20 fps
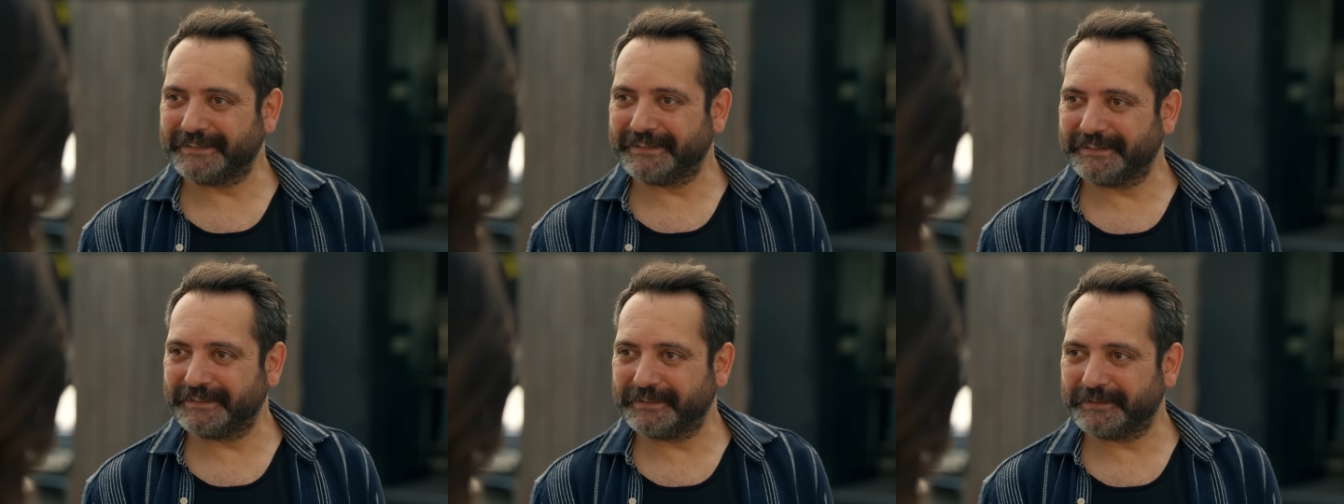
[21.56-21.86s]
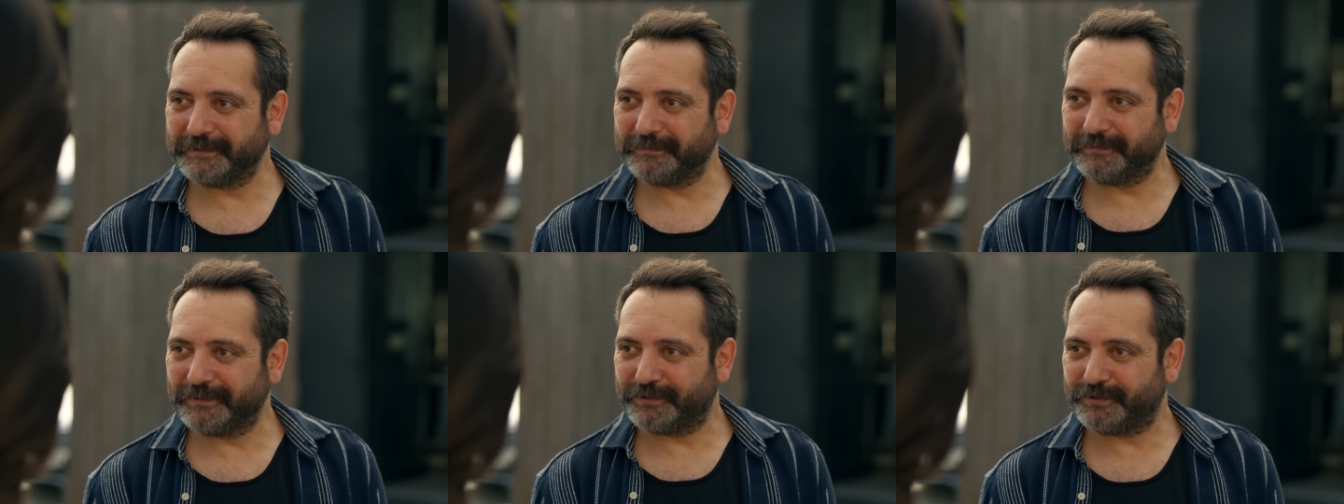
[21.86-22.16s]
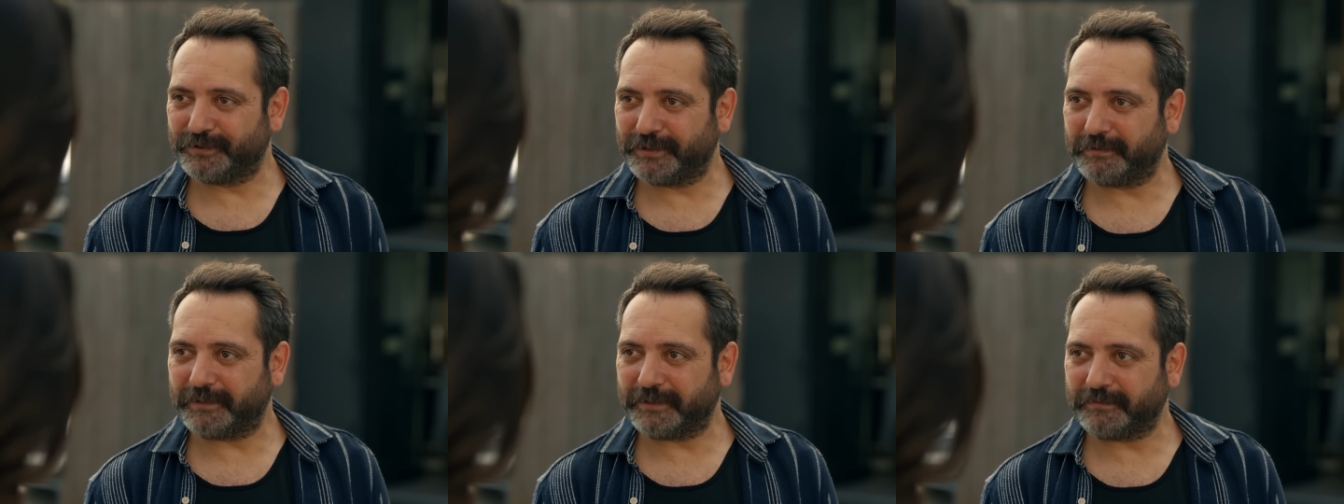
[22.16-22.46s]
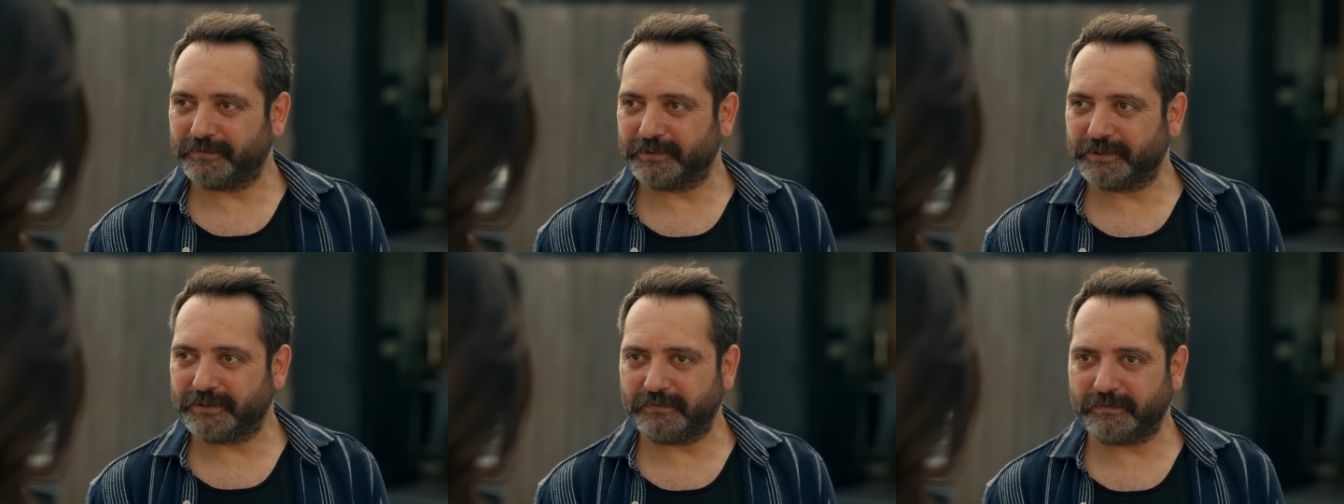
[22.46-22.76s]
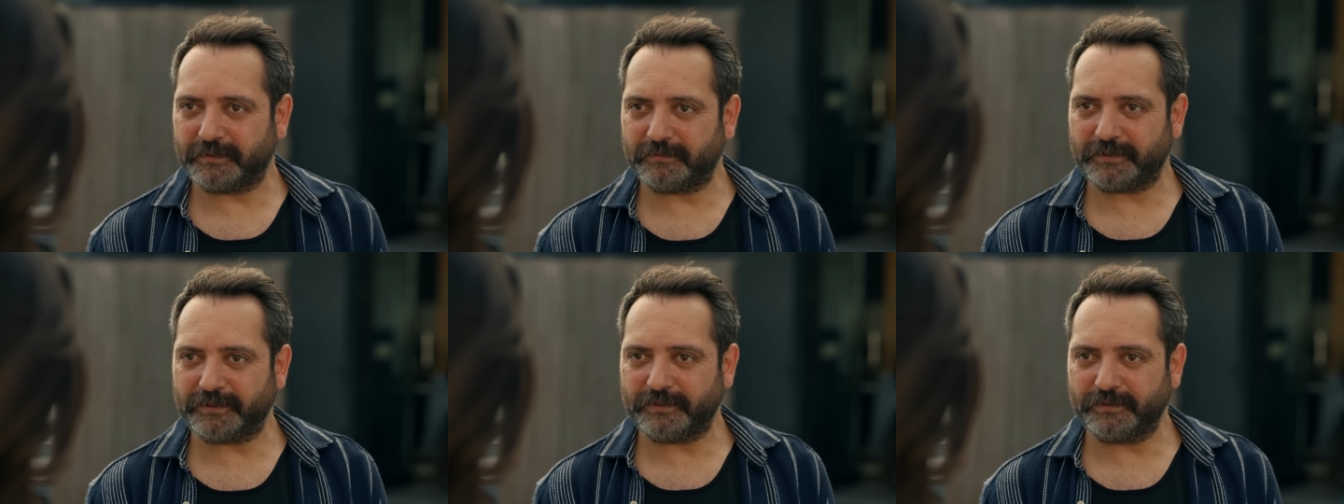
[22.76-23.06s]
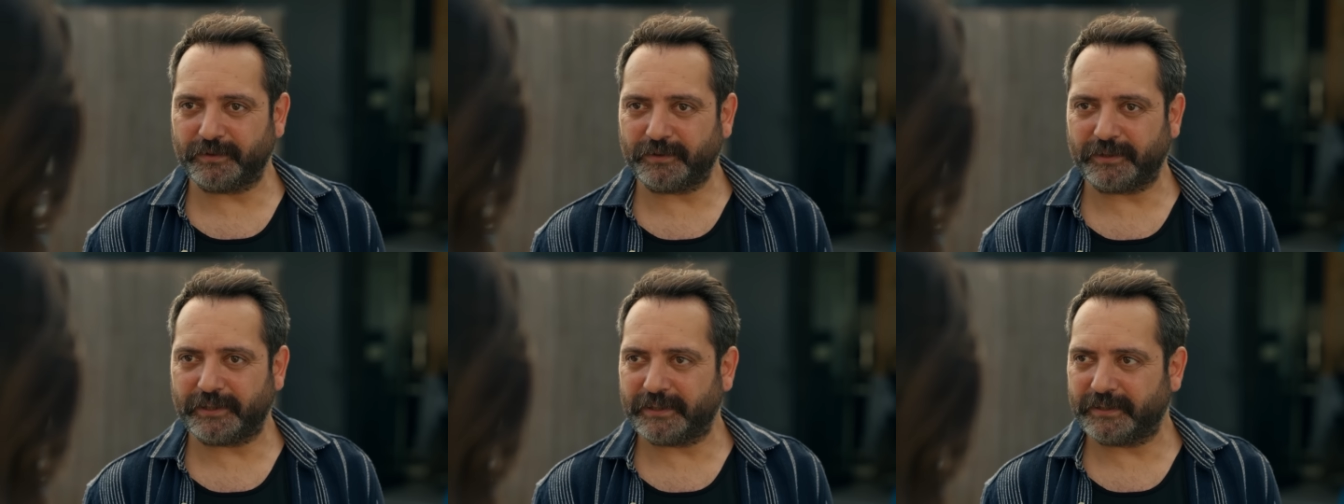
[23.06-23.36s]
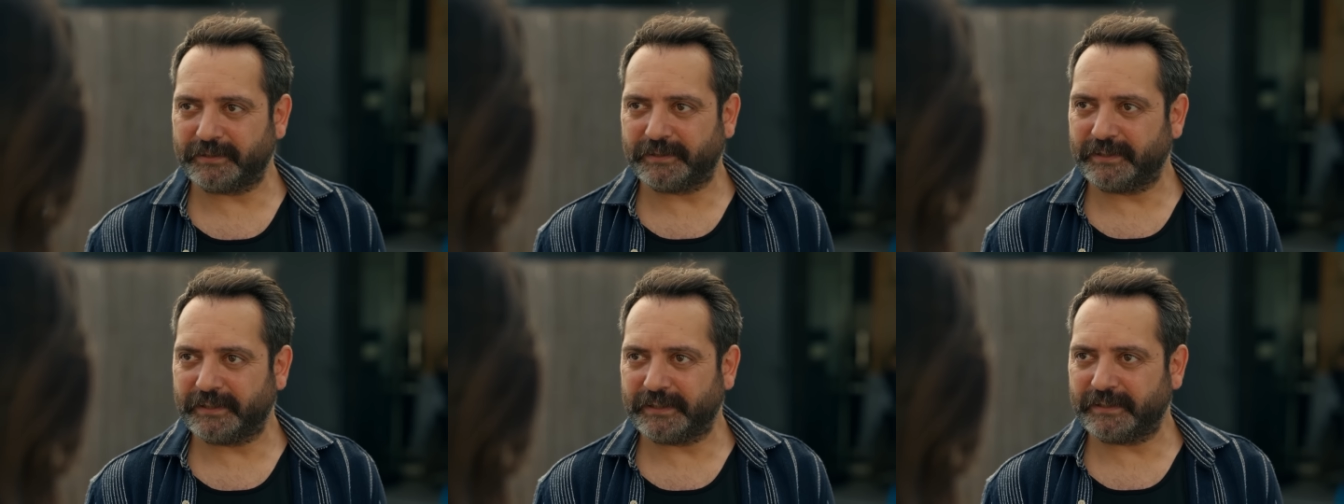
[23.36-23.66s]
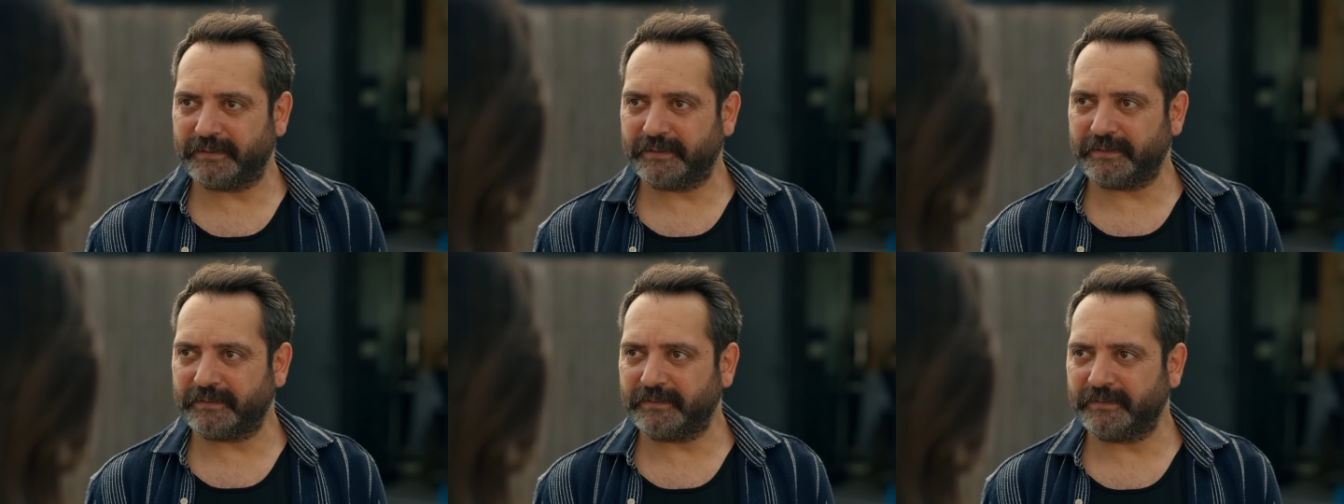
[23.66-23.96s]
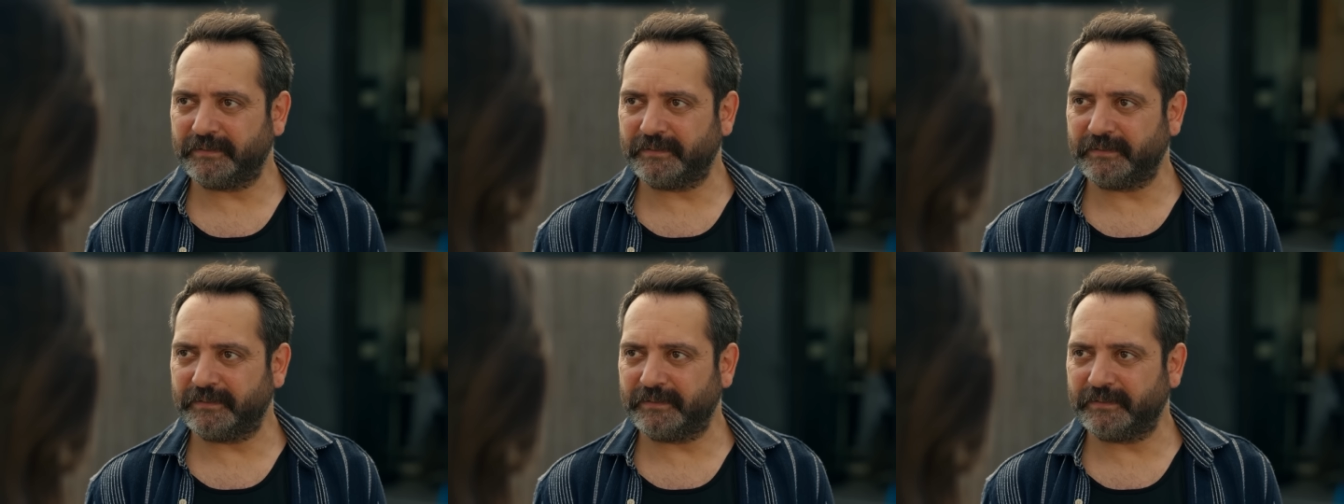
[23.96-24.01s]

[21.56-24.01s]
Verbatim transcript: e, Mesut'a bakmıştım ama yok herhalde. Nerede?